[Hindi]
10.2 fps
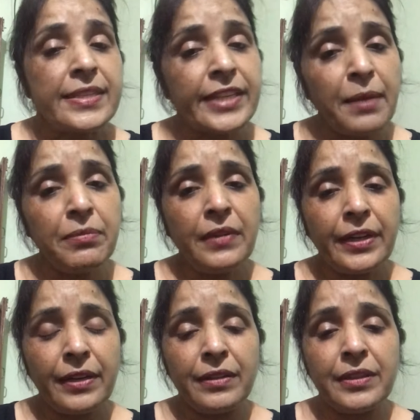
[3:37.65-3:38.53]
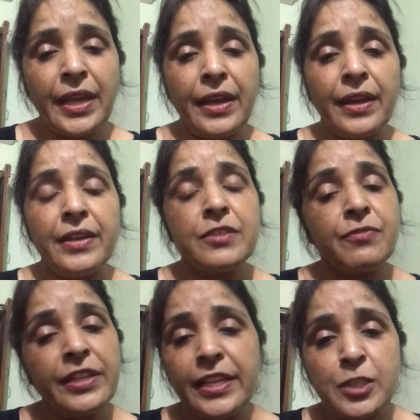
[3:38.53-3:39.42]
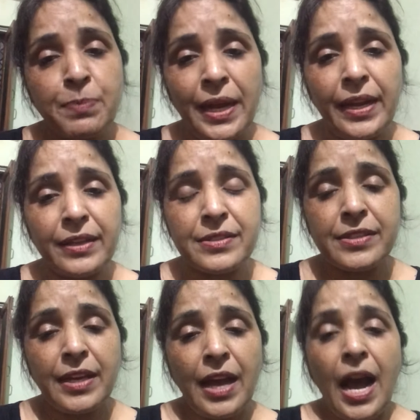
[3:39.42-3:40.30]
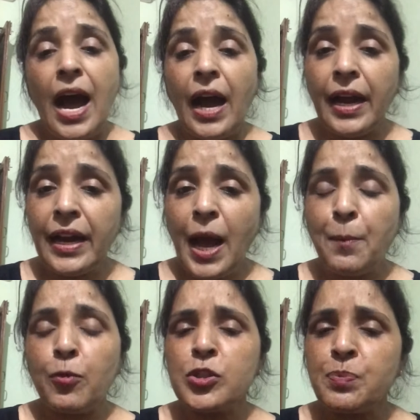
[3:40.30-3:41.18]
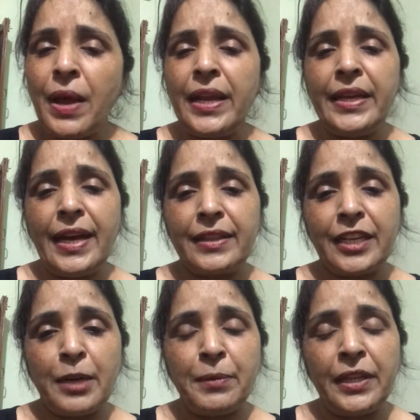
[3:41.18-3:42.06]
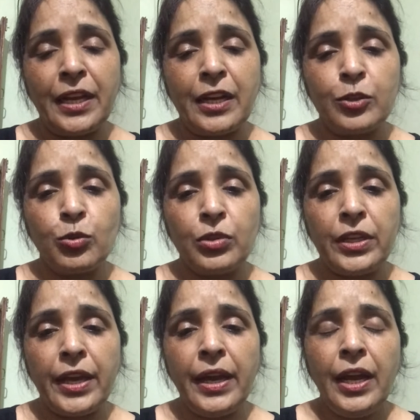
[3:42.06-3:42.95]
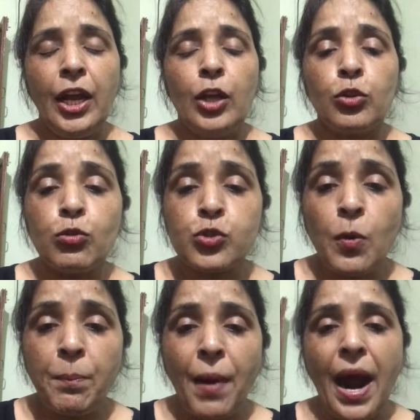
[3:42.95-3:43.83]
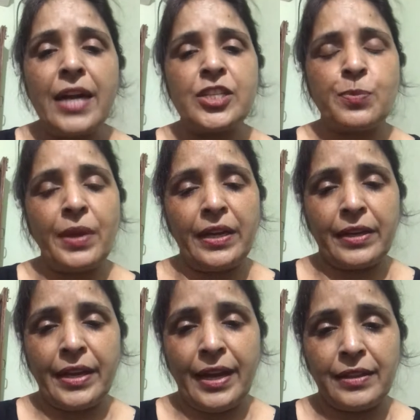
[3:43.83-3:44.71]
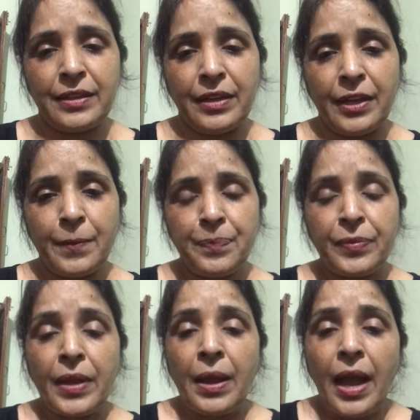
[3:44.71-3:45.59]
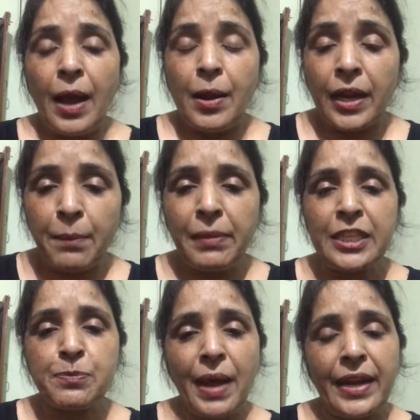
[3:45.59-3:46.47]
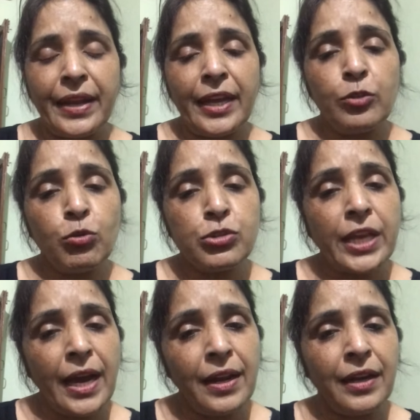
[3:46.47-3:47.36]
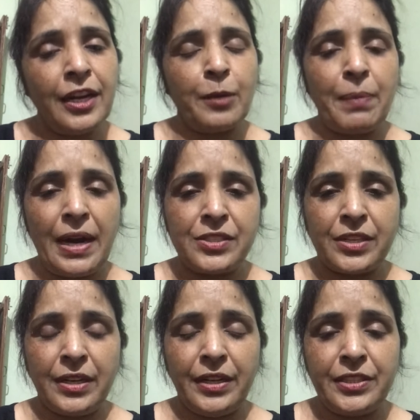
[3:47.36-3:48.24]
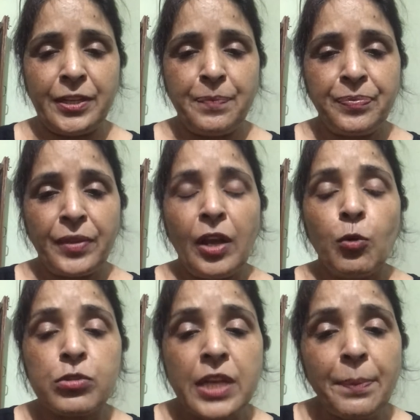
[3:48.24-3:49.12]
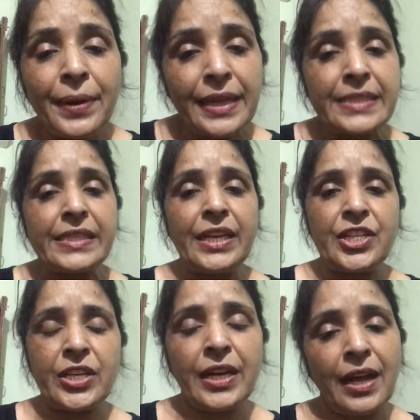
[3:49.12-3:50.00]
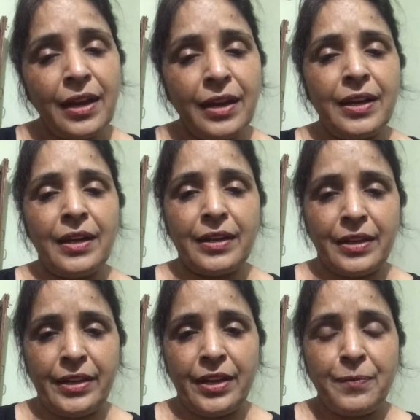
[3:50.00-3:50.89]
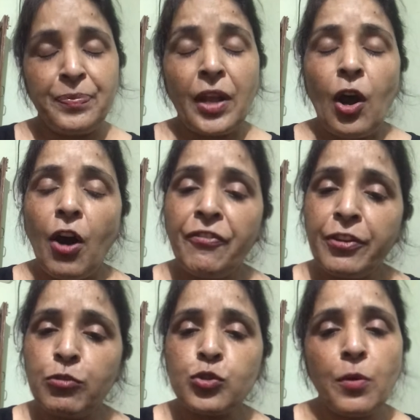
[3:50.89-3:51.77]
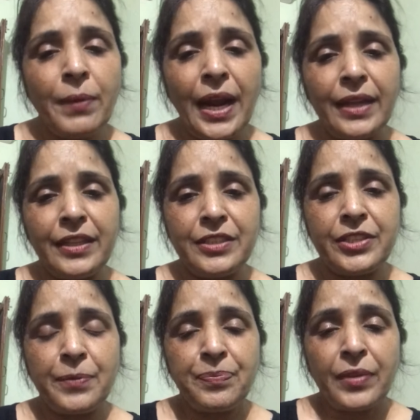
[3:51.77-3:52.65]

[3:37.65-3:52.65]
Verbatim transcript: सेम थिंग इज़ विथ स्पेलिंग्स अगर आपको स्पेलिंग याद करने में दिक्कत होती है तो उसको पार्ट्स में करके याद करिए लंबी स्पेलिंग है तो उसके अलग अलग पार्ट्स कर लीजिए उसका प्रोनंसिएशन अलग अलग करिए और फिर उसको मिला दीजिए